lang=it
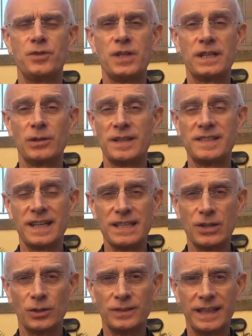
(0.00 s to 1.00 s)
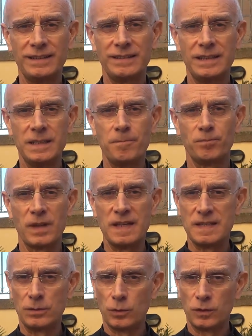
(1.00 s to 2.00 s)
circa una serie di contatti
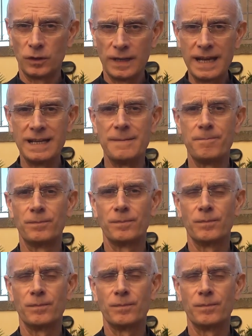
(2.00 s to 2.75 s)
istituzionali